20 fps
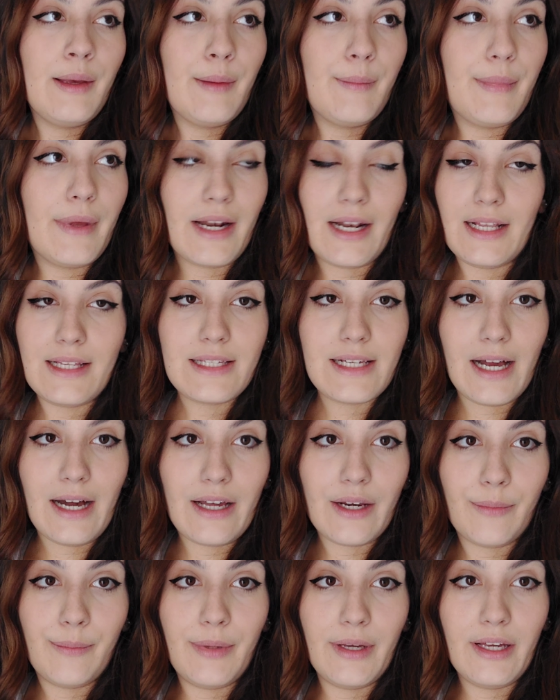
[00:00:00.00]
per le
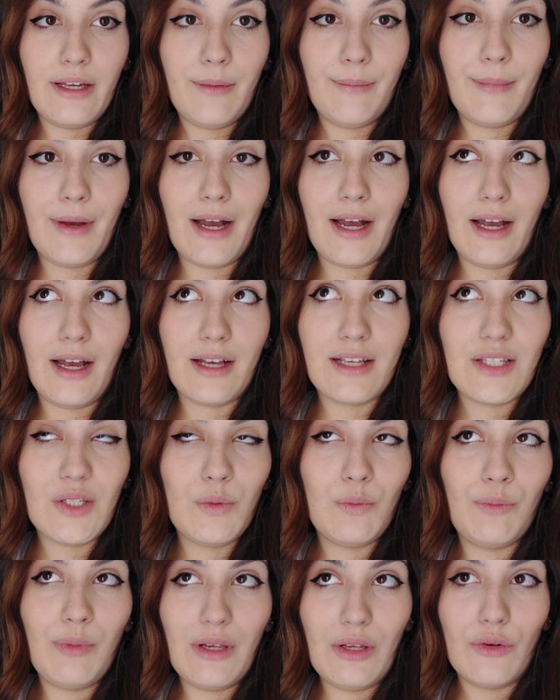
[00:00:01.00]
scarpe, ma
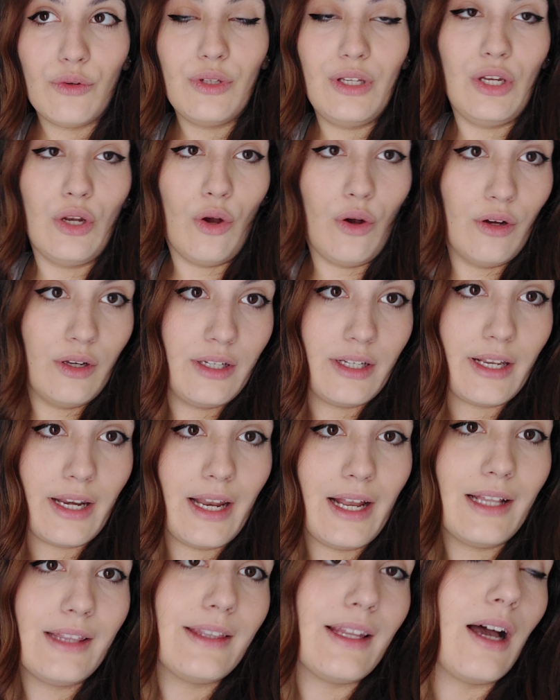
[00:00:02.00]
spero di no in
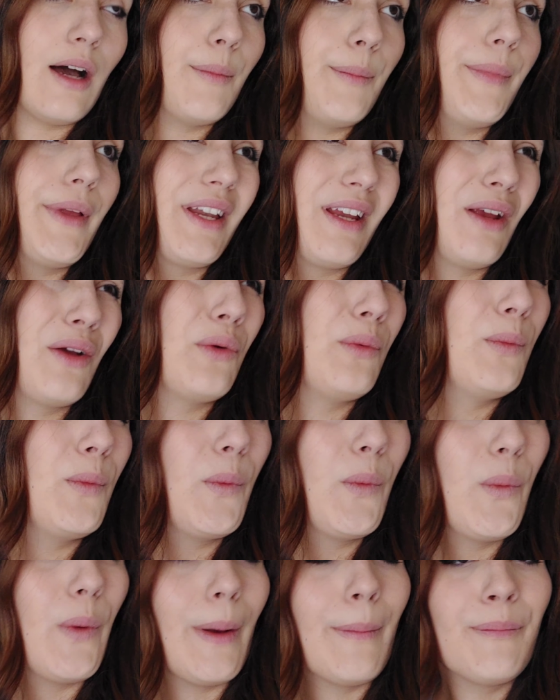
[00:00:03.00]
realtà perché
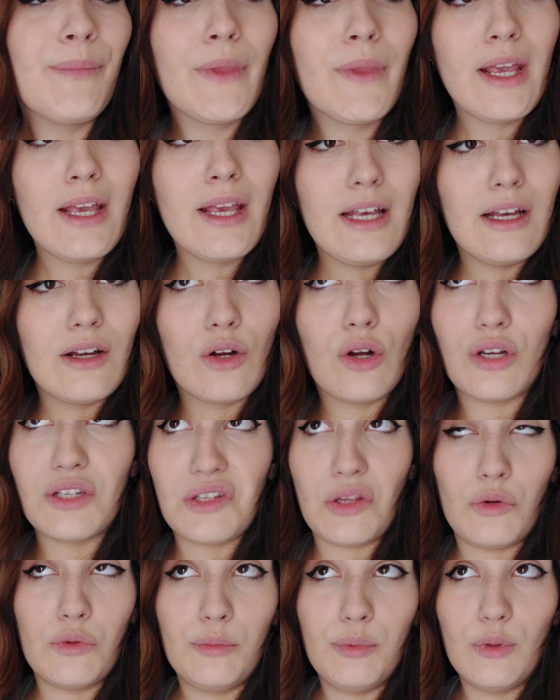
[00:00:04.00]
comunque
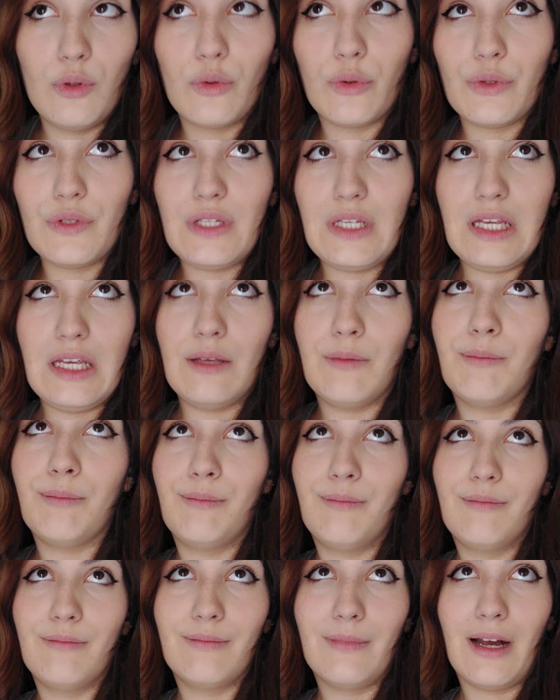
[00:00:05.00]
costano poco sì,
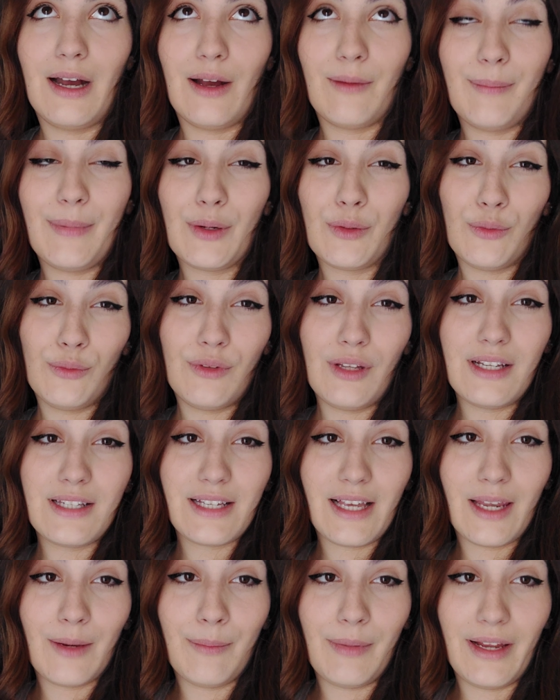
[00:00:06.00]
ma per tutte le
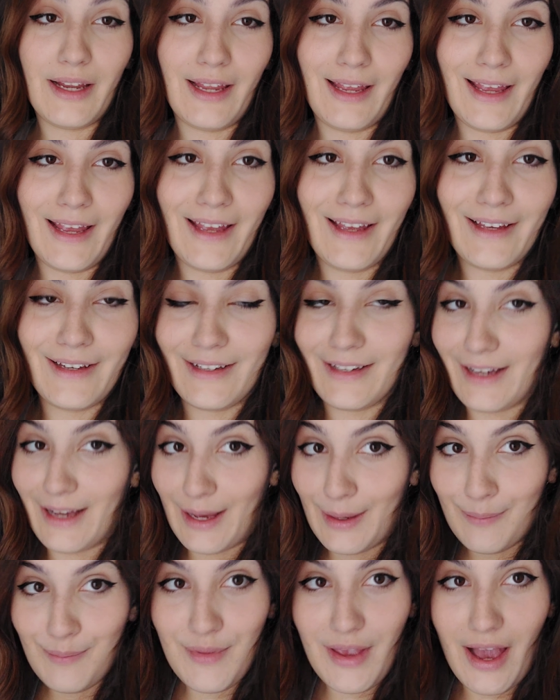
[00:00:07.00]
scarpe che
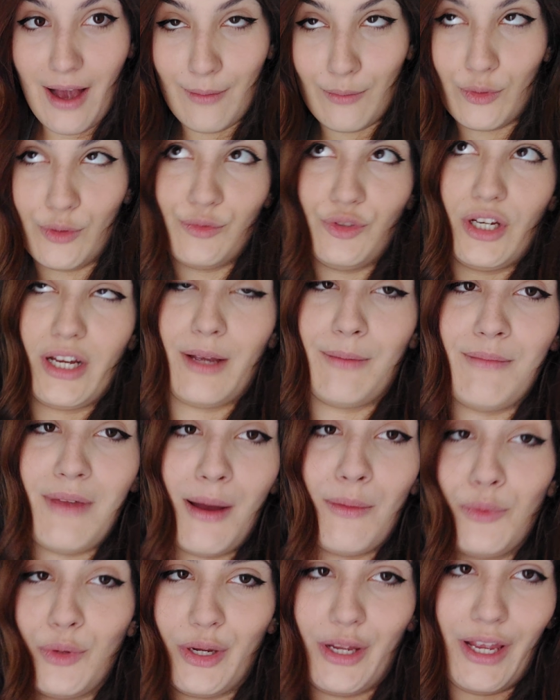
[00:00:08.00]
abbiamo, cioè che
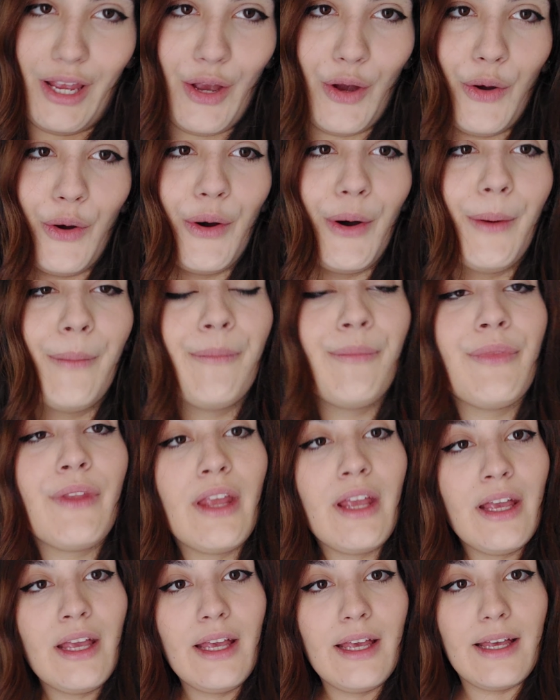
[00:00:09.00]
abbiamo, che ho,
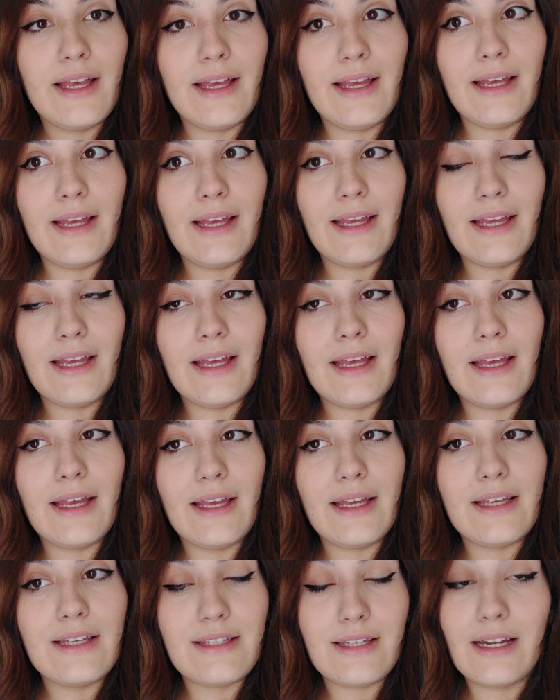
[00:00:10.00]

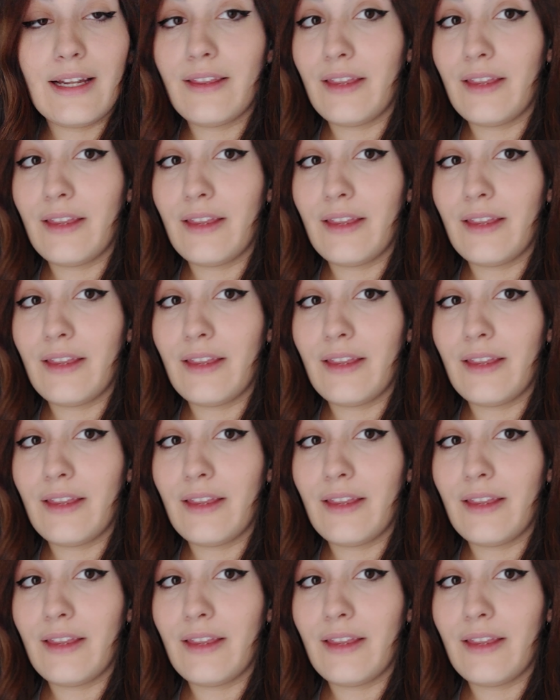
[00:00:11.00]
eh, se ne